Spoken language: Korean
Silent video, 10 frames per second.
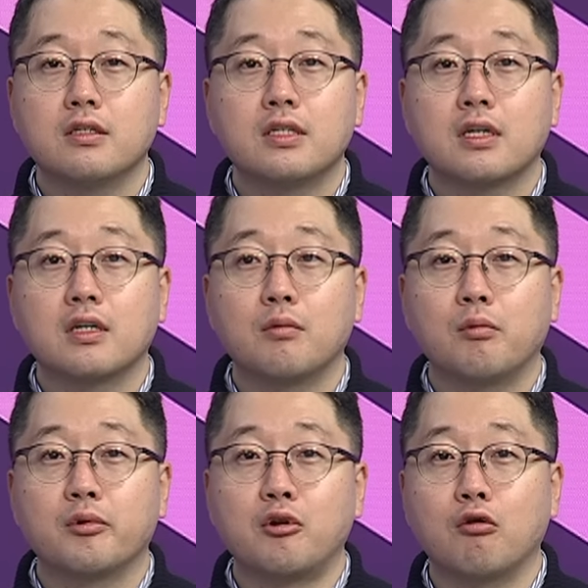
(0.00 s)
생각해
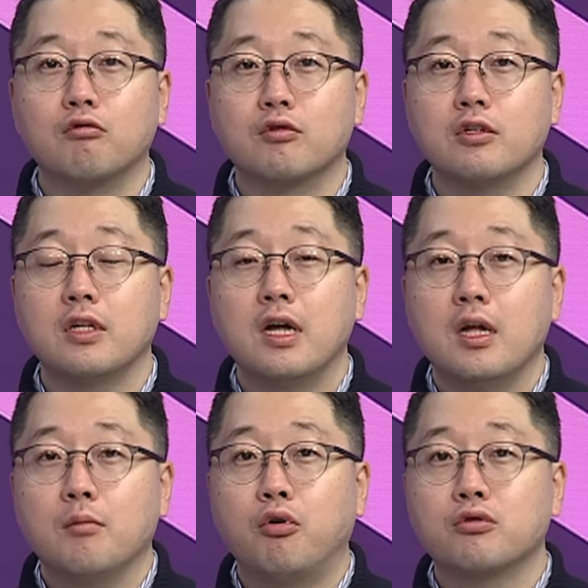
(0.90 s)
보면 결국은
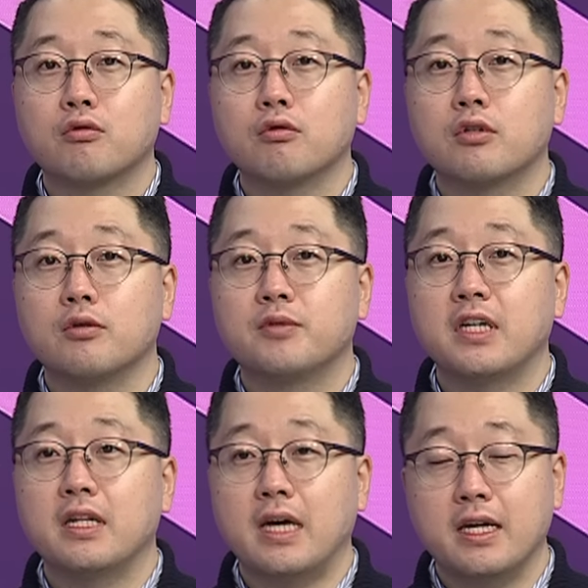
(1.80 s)
포스코
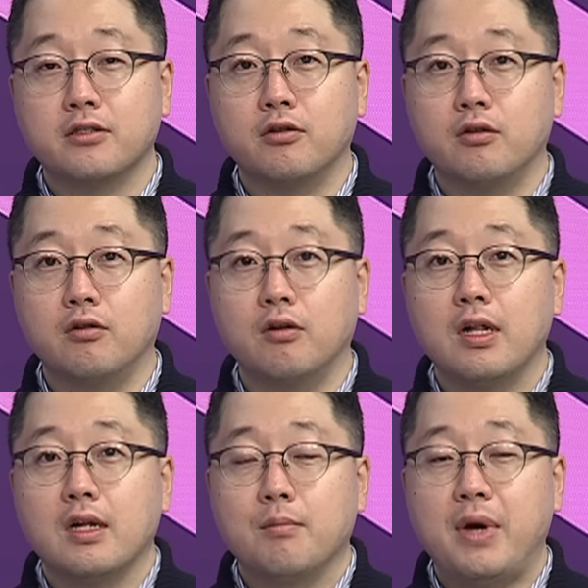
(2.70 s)
그룹사 내에서
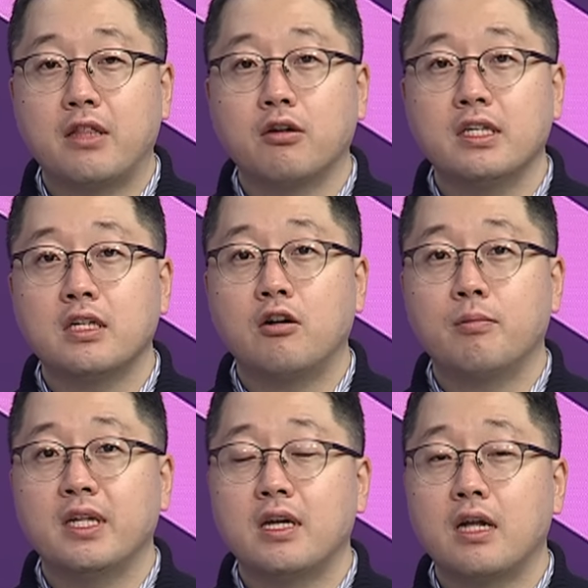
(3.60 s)
배터리
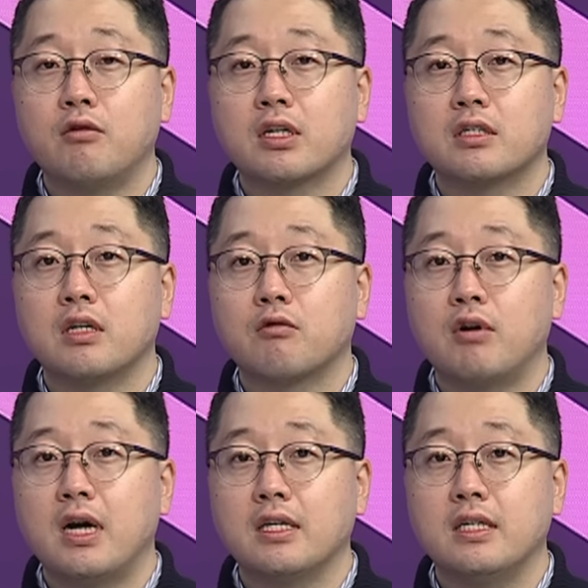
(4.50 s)
사업에 대한
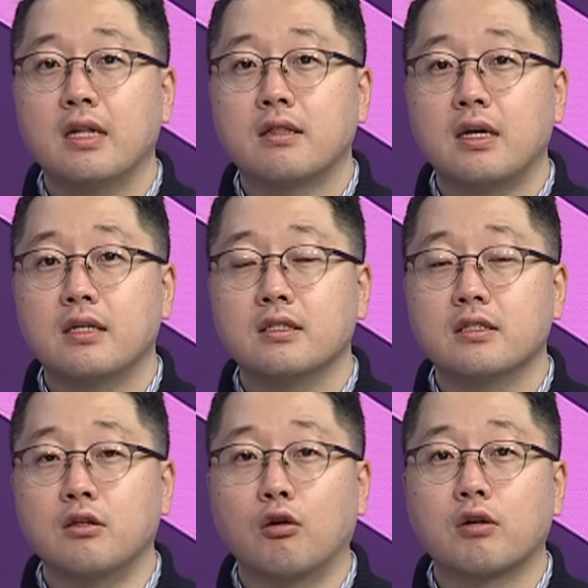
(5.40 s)
확장과 이에
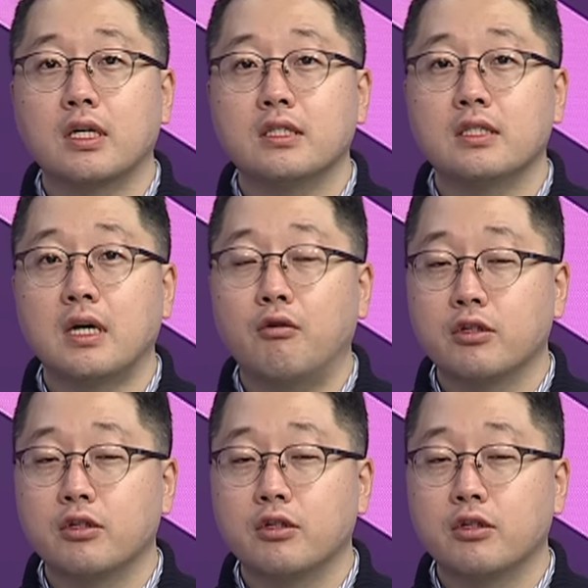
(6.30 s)
따른 여러 가지 자원